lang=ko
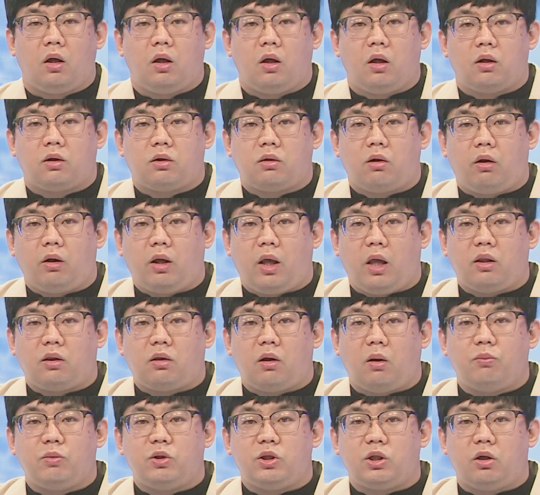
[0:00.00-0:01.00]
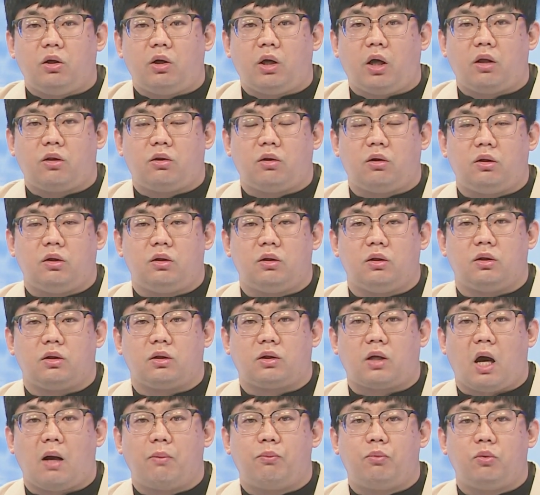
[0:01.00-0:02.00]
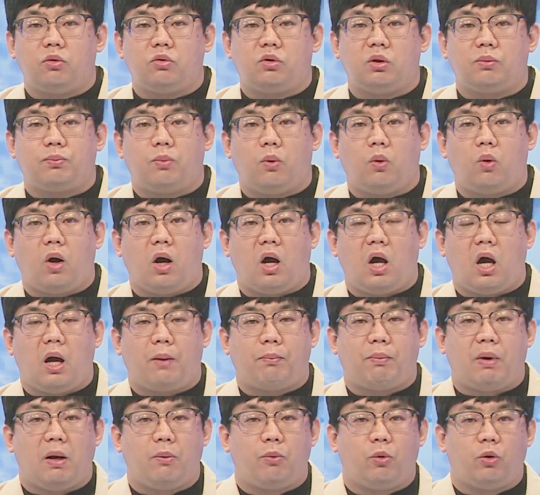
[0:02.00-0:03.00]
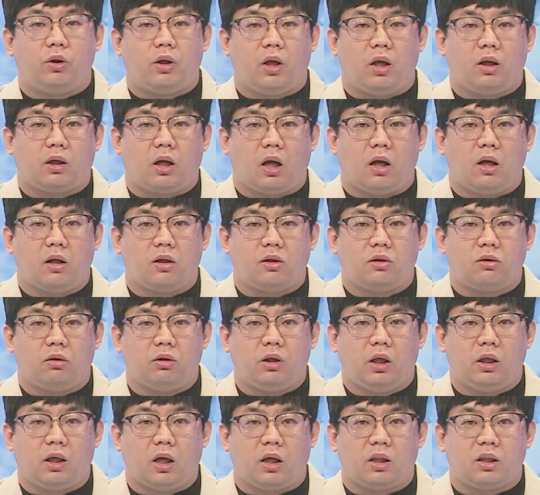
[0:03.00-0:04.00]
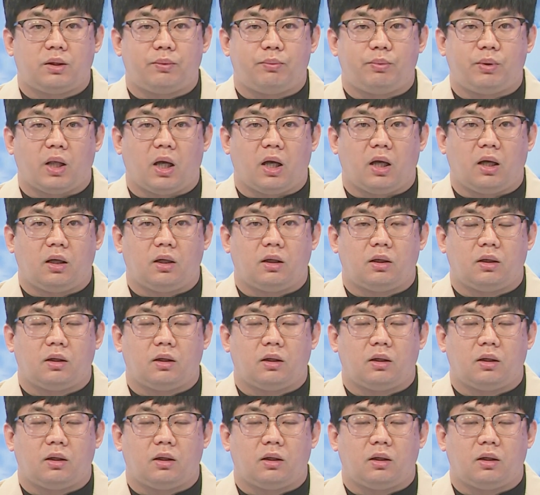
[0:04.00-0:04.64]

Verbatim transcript: 서해 섬지역에서는 강풍특보가 발표될 가능성이 있겠습니다.